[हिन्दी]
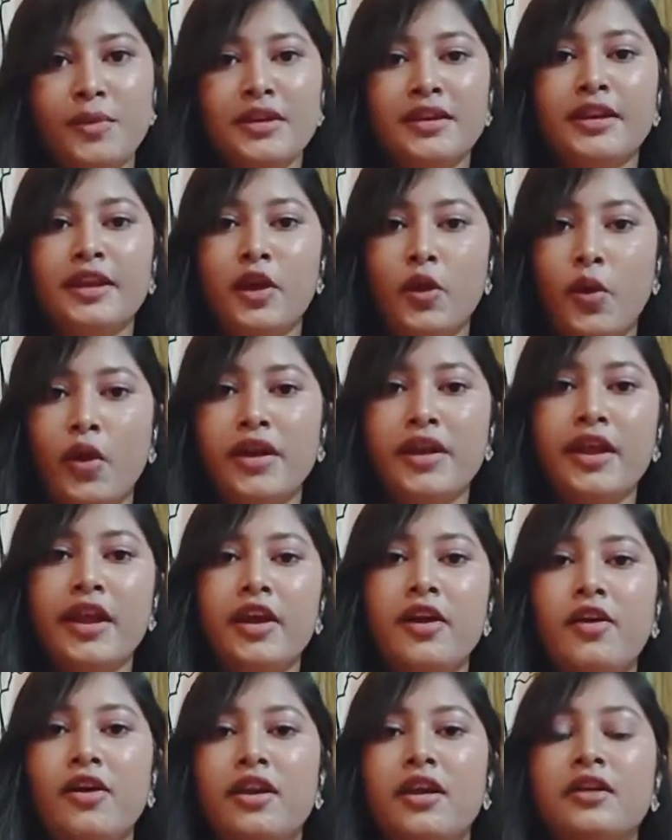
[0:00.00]
भी रेवन
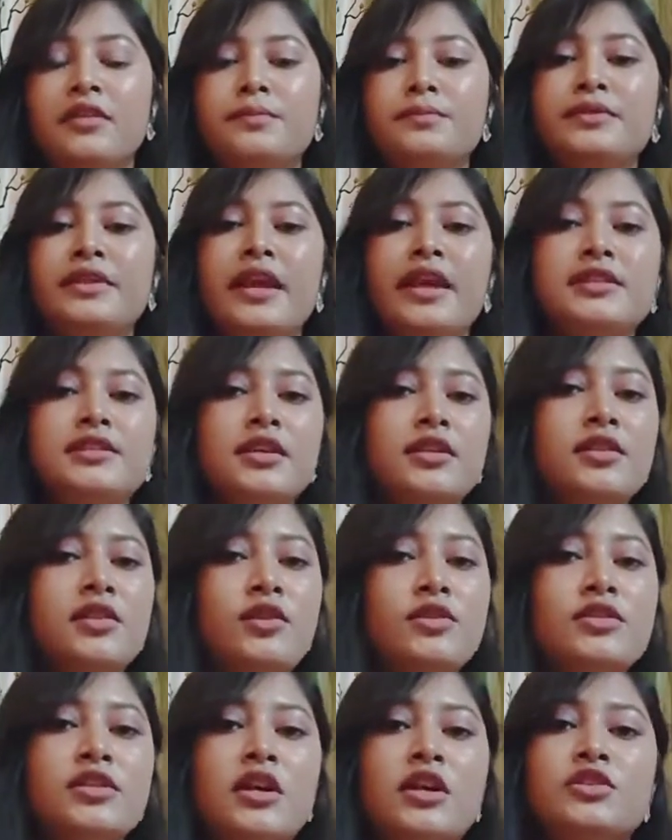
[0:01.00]
है और आप देख
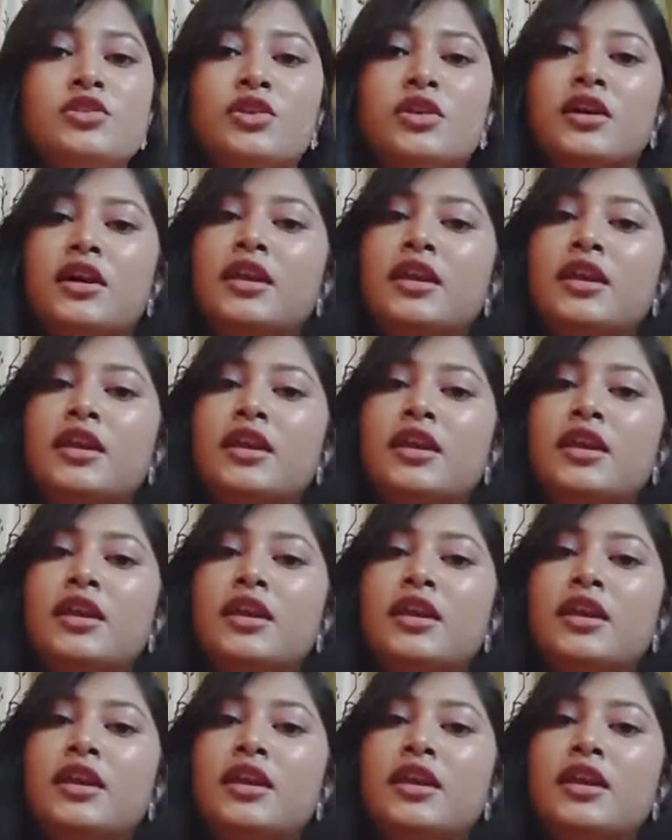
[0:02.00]
सकते हो इसका जो